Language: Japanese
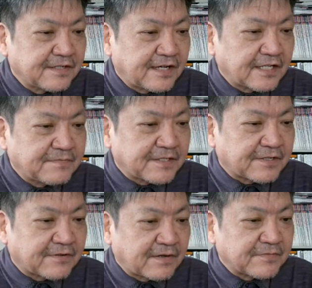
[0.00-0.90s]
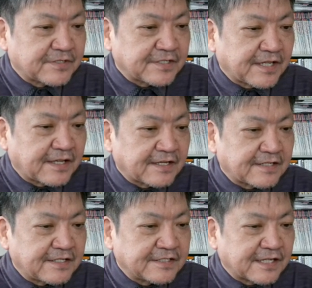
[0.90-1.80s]
初めてトランプ氏に献
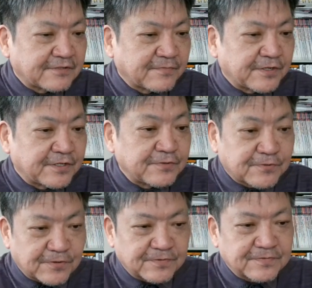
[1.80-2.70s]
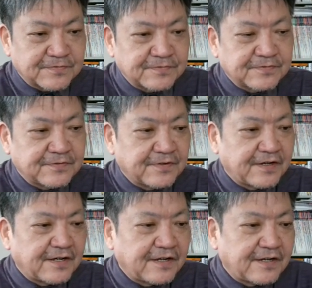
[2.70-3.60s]
金した人もいるという。う
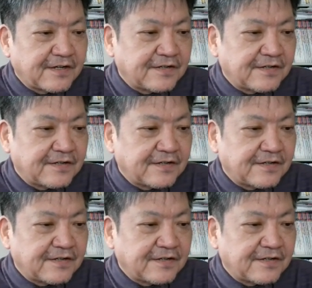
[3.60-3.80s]
わ